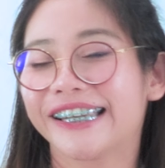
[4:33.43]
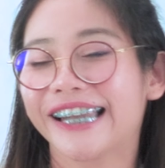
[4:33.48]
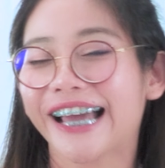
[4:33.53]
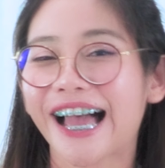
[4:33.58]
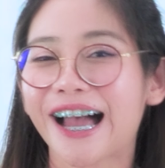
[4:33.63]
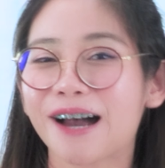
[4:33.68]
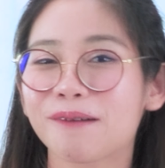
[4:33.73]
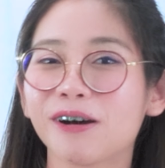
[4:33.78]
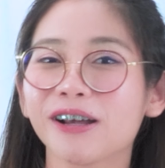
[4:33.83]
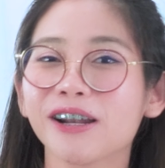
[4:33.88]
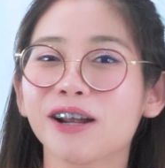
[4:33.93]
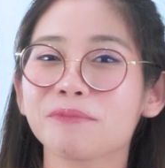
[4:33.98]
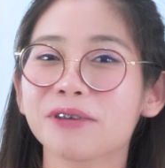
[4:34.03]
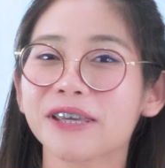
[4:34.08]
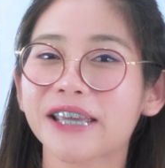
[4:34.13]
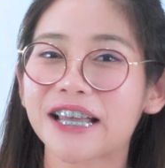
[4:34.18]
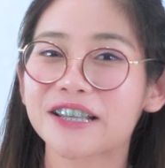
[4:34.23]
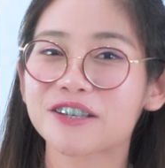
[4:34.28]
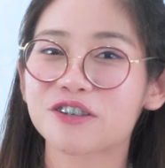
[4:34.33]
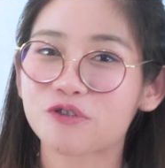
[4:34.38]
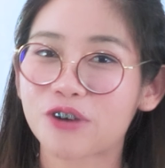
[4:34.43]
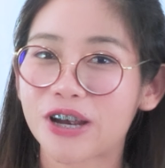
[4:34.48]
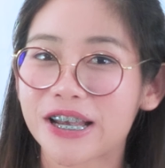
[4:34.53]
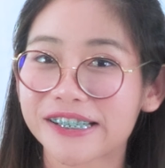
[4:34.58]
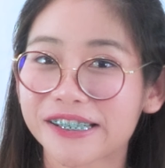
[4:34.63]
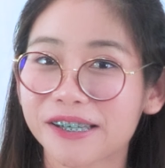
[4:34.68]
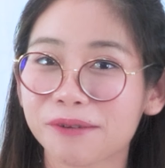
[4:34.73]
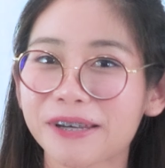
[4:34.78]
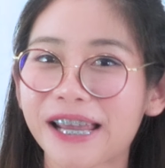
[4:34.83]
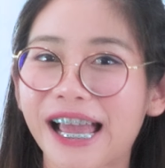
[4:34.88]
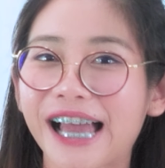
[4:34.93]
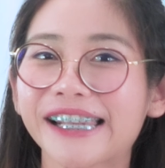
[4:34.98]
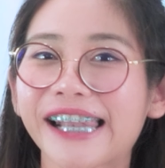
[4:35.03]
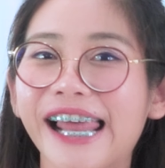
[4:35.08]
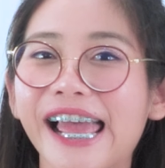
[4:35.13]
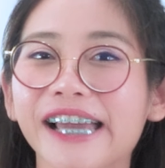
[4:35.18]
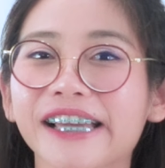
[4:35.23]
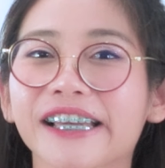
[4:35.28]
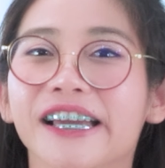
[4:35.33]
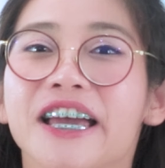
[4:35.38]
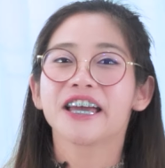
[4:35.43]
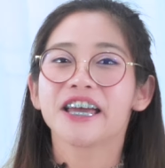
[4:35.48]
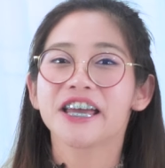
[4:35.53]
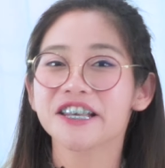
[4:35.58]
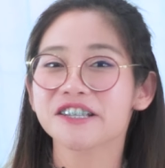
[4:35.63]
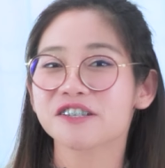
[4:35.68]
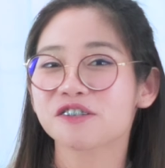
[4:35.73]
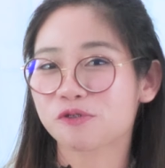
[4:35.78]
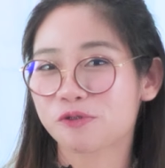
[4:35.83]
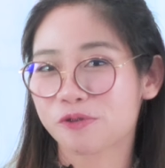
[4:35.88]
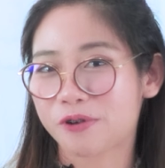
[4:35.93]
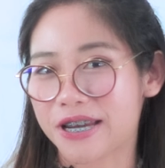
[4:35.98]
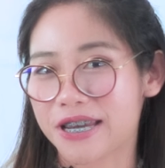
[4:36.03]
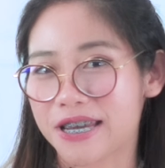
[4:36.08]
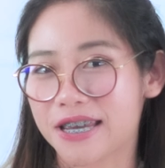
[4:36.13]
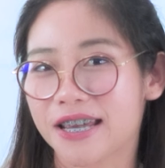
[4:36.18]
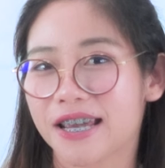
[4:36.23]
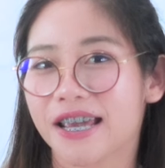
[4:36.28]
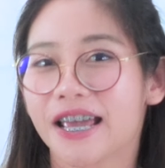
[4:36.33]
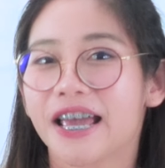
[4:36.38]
นะคะ เพราะเรามีการ stress ที่พยางค์แรก history